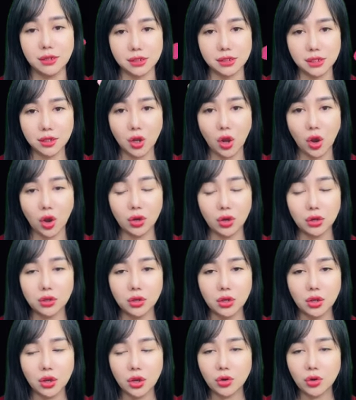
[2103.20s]
đây?
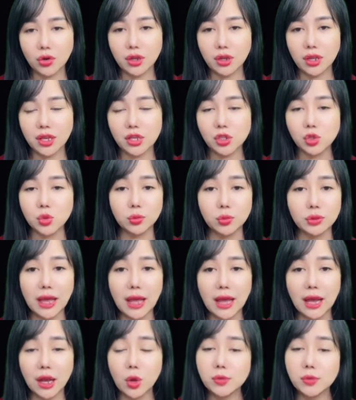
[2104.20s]
Sự tò mò ư?
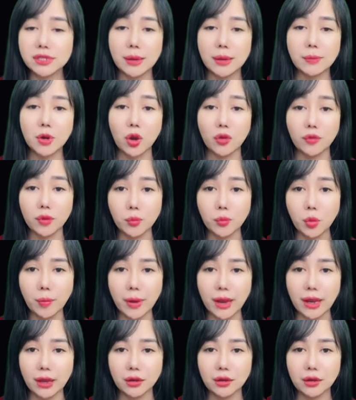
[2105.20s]
Không thể được.